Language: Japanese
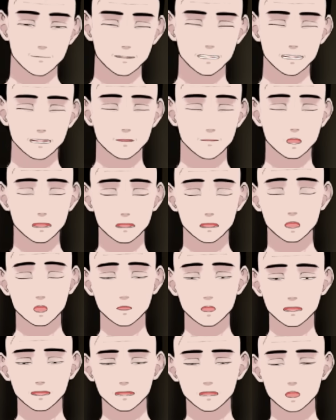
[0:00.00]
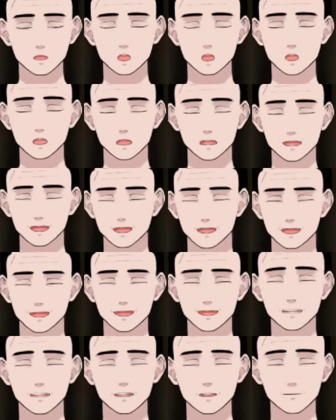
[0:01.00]
もう言葉書い
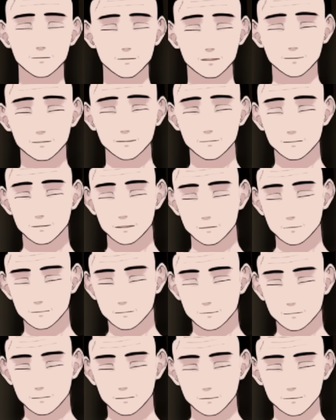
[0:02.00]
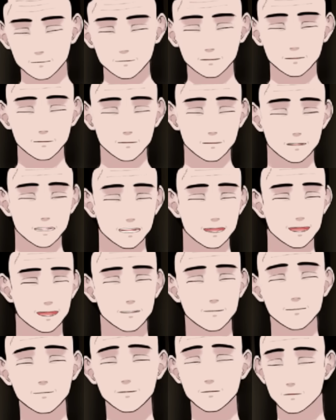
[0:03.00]
たよ。だってさ、自分で書く
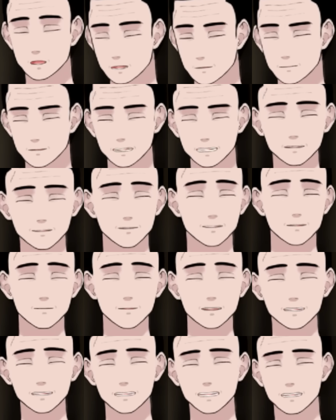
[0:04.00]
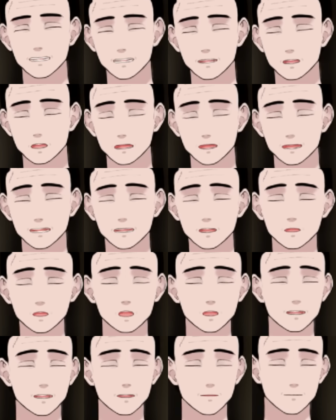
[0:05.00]
よね。添削されて手にお花をす
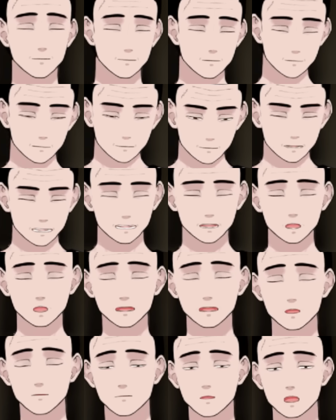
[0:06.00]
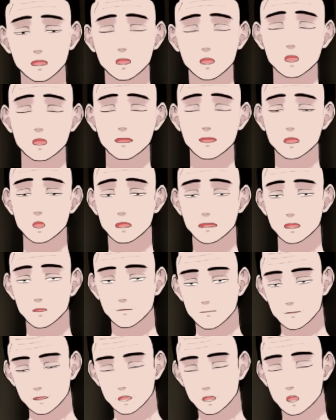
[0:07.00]
るよね。これ一生懸命
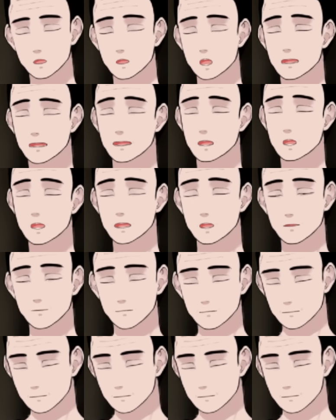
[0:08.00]
記憶してるんですもん。